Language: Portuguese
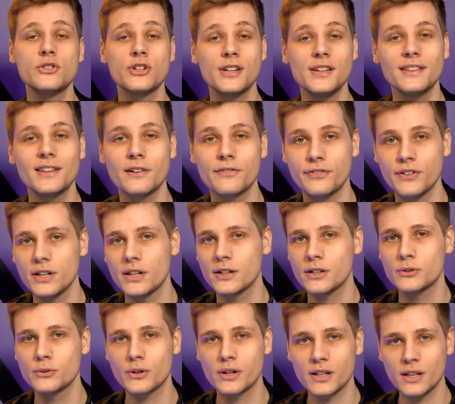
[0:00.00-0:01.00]
de quinta-feira
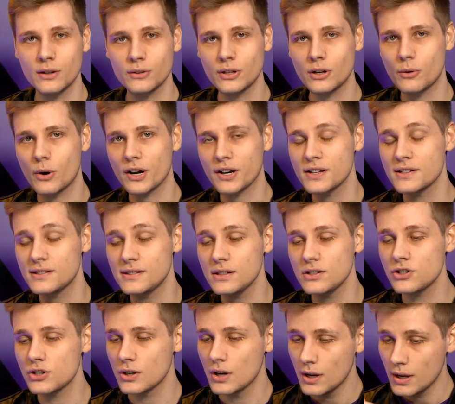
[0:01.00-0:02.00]
aqui no canal da Rocket
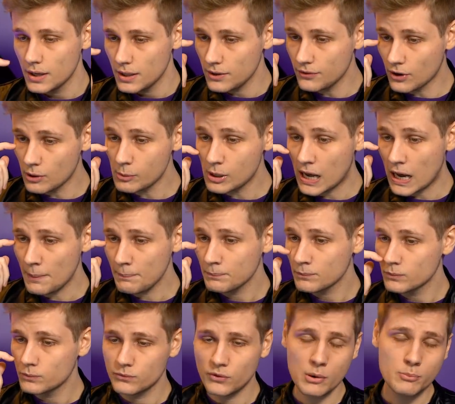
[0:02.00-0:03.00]
City. E vamos lá,
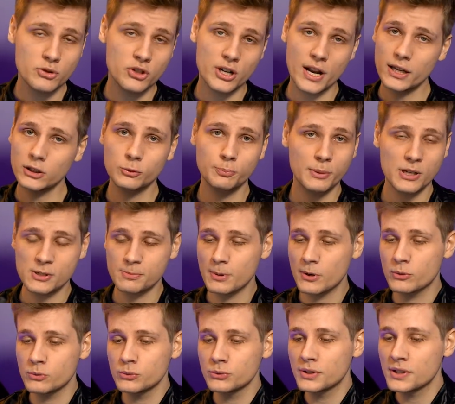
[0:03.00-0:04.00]
vamos direto para as
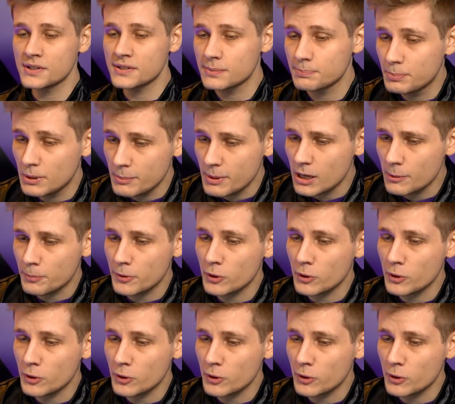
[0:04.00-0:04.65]
perguntas. Primeira